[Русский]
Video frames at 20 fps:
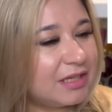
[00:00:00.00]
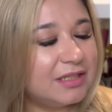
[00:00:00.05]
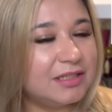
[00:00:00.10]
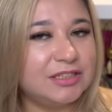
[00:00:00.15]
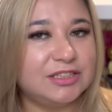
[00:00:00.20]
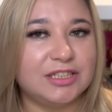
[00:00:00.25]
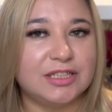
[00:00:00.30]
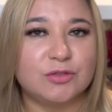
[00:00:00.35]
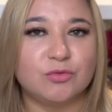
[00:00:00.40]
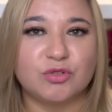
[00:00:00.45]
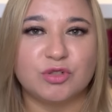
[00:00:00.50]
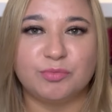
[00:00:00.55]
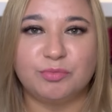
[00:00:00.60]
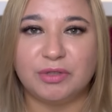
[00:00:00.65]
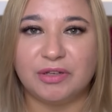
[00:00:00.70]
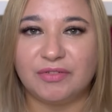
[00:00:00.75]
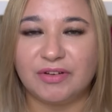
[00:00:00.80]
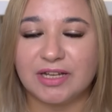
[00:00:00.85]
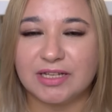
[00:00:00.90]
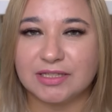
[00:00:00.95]
Сейчас уже
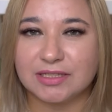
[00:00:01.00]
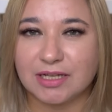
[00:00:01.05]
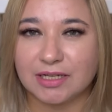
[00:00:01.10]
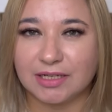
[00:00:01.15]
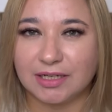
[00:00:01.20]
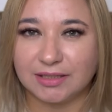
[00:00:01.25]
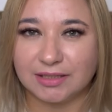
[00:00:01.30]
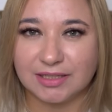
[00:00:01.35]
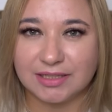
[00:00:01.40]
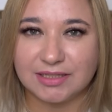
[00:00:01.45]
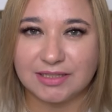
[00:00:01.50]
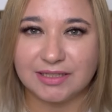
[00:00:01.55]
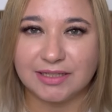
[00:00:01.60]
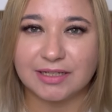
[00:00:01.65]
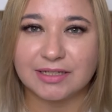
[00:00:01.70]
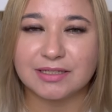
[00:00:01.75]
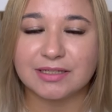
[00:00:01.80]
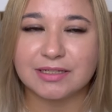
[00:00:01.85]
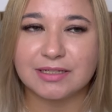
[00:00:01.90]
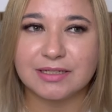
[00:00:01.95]
появляется какая-то
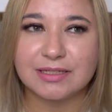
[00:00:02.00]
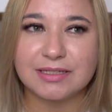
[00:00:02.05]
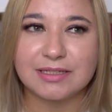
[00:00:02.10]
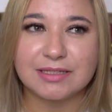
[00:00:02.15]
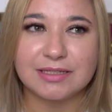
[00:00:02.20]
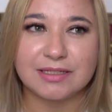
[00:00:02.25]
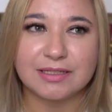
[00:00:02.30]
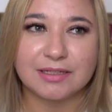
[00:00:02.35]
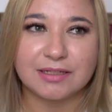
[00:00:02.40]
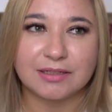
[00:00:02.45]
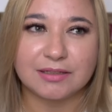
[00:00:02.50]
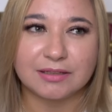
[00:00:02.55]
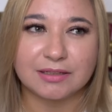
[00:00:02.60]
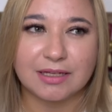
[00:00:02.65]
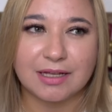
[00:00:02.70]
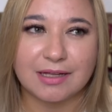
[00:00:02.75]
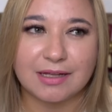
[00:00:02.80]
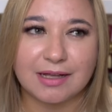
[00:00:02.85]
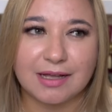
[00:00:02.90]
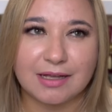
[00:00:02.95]
дерзкость, а,
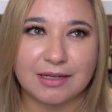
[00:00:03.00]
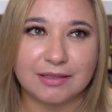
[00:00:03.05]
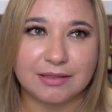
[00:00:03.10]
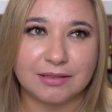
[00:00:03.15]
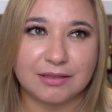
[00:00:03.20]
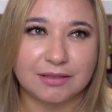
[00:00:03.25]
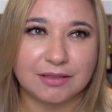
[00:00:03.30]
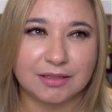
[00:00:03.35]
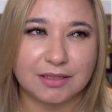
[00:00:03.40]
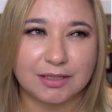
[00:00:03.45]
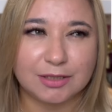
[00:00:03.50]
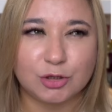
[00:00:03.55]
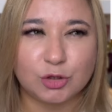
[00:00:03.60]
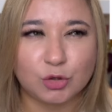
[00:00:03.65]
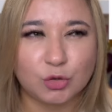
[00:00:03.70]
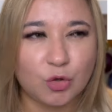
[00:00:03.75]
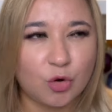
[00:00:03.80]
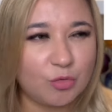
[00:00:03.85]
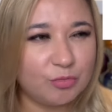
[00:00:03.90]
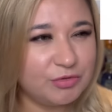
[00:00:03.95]
какая-то такая
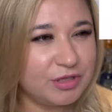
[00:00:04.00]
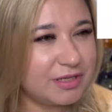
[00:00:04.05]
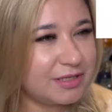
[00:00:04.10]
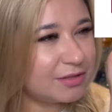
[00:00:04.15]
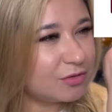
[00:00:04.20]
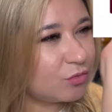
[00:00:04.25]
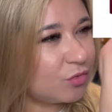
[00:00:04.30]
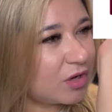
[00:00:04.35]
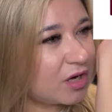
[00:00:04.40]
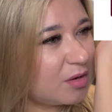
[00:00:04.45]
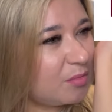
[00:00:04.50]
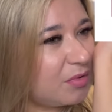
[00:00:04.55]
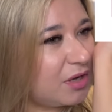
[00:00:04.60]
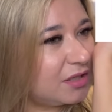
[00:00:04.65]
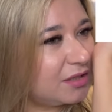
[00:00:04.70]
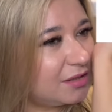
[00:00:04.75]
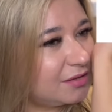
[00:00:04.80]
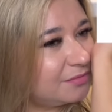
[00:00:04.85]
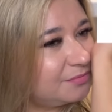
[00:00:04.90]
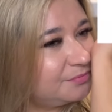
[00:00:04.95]
томность у
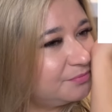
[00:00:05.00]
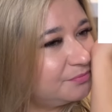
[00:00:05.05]
аромата.